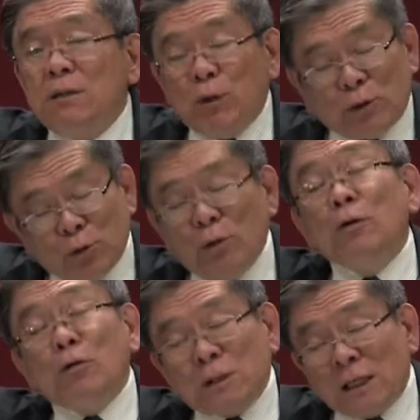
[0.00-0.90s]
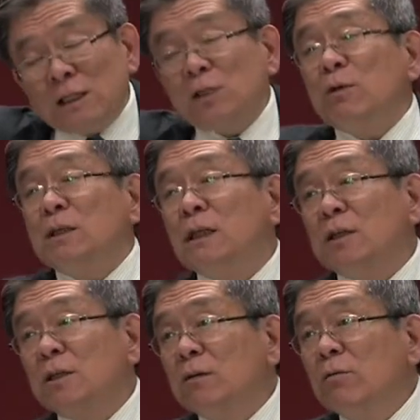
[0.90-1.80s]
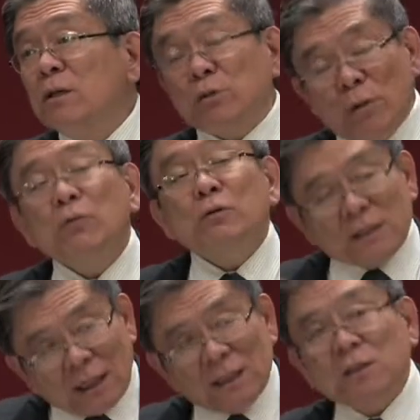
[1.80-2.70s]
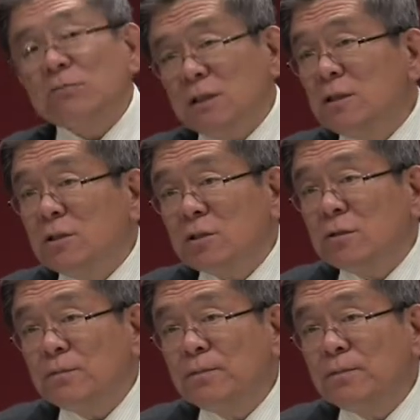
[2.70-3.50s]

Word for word: 或者说都是他的自我见证，或者说都是他的自我启示。